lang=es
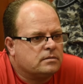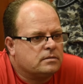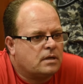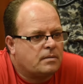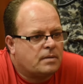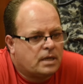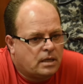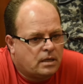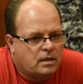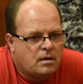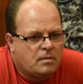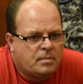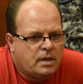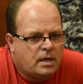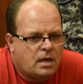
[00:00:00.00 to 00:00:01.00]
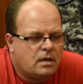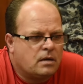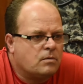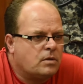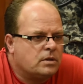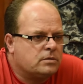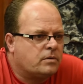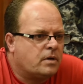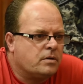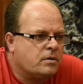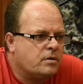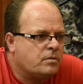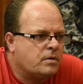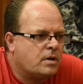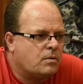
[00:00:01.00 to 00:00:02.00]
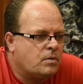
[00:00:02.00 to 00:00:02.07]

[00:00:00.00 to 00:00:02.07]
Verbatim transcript: Trabajé en el penal cuatro años en una